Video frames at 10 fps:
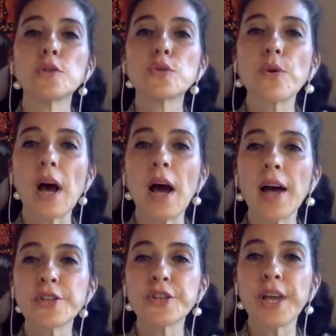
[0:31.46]
Sonra
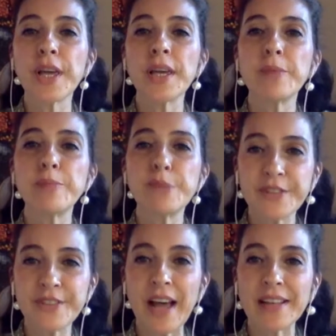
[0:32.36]
her şey
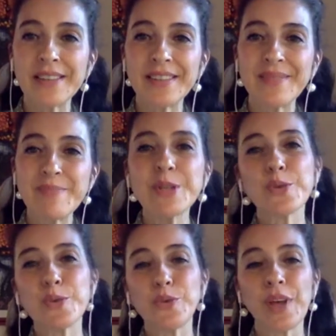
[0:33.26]
birden bir
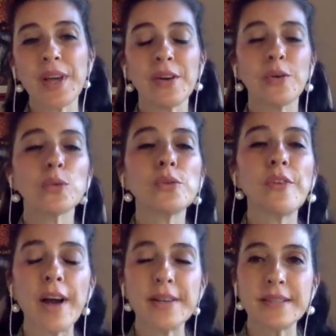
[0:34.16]
günde
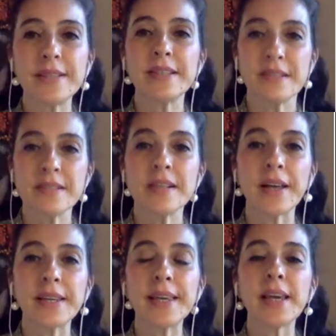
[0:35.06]
oluverdi
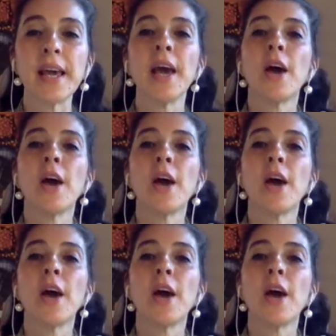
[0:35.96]
sanki.